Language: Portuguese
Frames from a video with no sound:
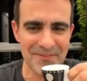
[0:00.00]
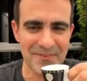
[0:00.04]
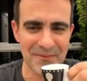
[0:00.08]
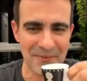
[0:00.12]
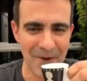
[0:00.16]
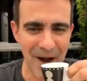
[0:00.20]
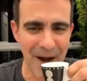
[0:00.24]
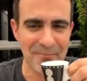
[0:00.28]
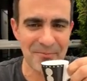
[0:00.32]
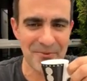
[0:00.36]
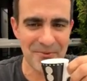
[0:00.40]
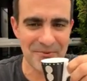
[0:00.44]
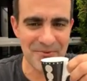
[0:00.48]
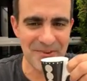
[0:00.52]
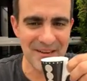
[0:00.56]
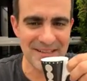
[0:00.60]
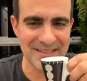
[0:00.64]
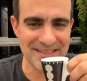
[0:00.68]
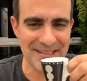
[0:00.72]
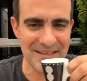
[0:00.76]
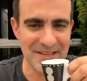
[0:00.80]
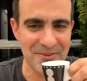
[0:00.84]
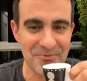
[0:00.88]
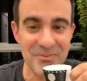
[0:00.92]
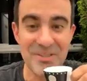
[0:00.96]

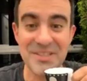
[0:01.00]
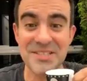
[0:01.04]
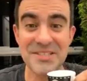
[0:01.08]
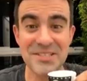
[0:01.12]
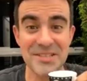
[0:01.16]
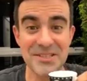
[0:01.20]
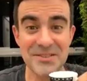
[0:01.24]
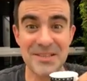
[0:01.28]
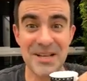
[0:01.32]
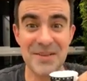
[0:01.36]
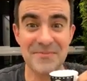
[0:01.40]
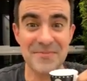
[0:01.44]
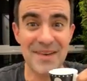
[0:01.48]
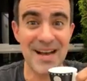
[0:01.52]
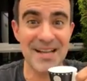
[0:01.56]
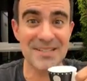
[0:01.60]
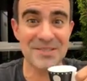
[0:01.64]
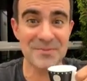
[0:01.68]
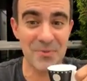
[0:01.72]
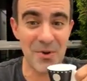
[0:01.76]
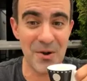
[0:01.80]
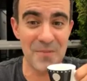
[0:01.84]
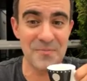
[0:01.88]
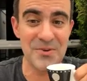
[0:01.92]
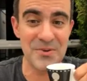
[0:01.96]
Aproveita aí. Vitinho da
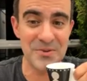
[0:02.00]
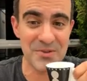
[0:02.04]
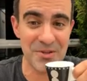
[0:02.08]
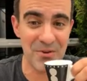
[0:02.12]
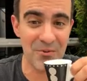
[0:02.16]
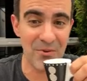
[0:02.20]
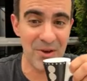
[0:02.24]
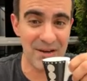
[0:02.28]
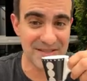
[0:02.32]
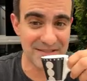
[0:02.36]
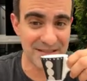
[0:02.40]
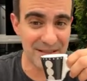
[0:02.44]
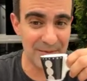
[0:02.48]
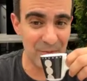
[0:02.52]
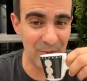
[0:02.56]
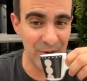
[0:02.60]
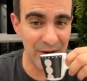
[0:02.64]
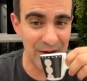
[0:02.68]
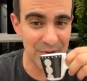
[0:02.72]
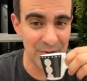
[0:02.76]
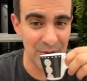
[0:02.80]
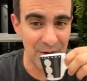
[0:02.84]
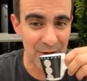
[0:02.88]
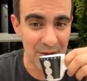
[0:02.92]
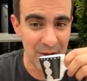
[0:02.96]
Maso, meu amigo que gosta
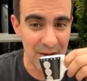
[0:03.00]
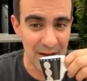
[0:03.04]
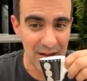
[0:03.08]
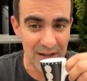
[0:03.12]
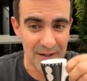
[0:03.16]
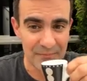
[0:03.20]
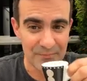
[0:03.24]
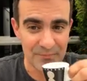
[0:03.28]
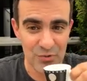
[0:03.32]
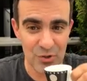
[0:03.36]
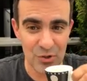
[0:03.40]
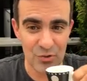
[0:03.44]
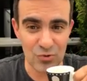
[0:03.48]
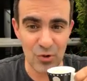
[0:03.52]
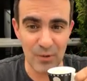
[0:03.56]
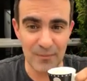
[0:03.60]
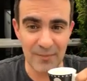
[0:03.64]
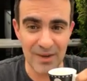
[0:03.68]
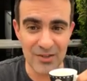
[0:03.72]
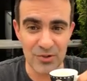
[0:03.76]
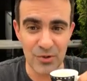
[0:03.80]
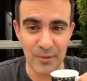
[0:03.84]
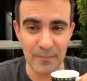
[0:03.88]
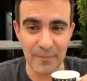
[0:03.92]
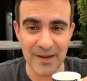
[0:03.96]
muito. Estou
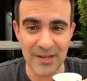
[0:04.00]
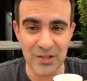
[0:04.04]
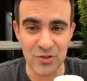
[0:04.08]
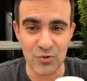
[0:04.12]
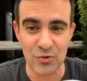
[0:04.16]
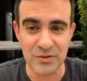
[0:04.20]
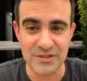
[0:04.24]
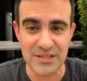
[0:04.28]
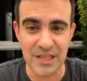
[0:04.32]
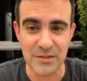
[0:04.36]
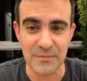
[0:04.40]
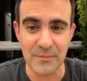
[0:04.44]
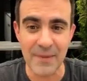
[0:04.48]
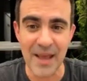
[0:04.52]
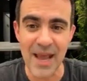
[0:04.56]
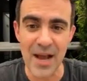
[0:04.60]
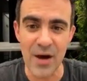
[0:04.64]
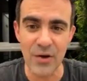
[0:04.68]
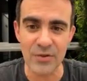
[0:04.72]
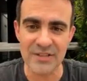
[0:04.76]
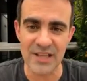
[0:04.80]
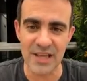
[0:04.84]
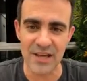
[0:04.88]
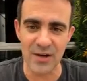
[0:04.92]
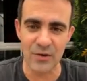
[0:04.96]
tomando banho escutando.
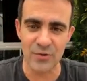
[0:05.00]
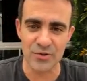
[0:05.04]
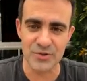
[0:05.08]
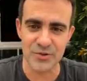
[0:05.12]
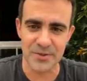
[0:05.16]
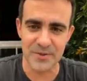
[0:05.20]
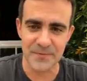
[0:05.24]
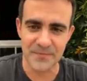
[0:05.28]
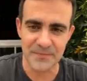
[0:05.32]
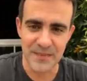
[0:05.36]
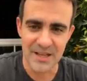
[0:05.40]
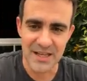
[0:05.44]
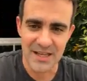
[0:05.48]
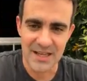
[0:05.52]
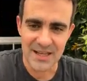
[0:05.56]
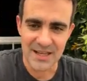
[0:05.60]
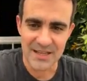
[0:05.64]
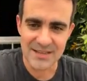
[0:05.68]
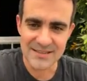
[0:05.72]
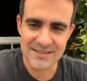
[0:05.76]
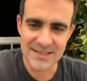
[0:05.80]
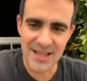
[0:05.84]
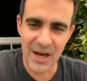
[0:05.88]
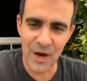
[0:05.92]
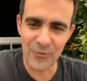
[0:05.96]
Meu Deus,
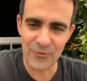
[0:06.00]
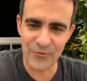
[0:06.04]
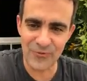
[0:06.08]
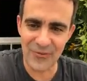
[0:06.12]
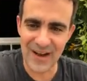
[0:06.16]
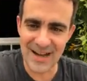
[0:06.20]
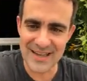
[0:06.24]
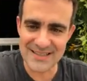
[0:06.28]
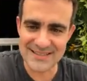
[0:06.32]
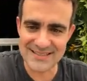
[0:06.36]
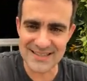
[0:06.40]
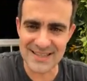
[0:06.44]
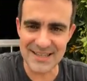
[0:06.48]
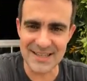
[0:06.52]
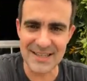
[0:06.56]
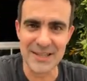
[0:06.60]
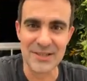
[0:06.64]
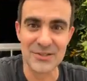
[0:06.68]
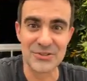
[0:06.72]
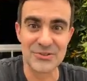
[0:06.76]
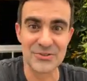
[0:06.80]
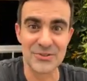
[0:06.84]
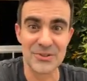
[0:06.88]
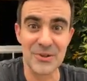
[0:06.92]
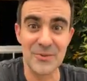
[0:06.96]
não faça
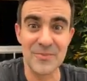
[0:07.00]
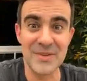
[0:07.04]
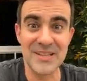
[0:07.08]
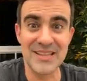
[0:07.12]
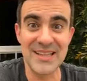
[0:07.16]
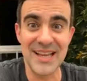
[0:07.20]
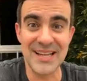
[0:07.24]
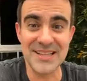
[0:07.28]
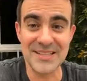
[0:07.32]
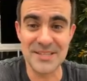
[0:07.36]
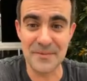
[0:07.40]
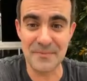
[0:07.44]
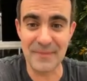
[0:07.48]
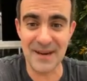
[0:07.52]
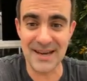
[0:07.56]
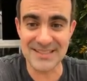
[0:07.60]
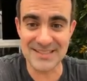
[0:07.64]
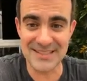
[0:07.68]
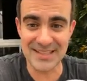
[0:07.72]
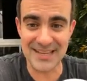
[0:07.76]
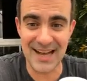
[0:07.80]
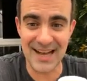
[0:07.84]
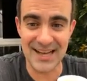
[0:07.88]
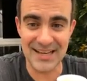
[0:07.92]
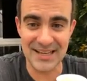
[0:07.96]
isso, não me deixe
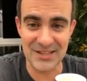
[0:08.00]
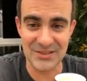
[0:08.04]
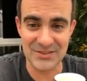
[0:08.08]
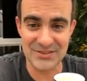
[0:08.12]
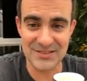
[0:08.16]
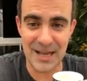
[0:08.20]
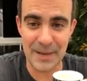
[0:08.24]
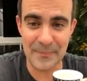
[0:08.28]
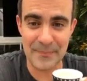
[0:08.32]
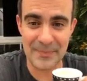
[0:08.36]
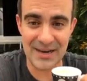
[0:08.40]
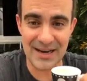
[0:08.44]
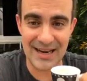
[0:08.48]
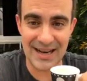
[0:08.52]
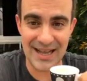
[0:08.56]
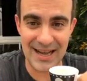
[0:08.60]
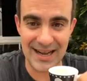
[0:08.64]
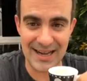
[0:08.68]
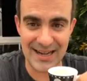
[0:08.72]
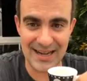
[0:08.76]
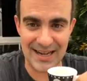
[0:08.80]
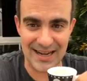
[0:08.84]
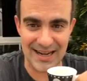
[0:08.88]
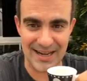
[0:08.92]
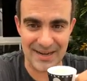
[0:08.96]
imaginar isso. Sai para lá,
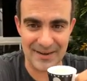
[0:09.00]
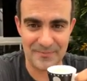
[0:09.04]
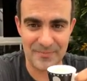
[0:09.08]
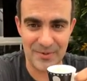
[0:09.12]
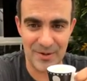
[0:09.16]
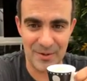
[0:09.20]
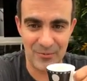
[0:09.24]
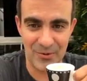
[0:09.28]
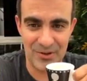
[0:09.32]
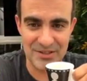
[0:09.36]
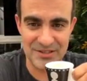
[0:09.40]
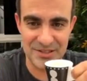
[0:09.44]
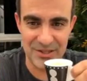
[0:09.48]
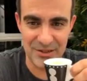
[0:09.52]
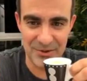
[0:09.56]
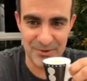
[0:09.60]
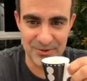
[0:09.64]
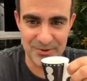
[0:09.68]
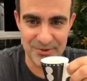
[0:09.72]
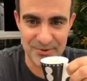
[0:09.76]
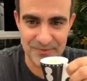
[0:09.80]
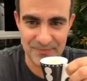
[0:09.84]
cara, pelo amor de Deus.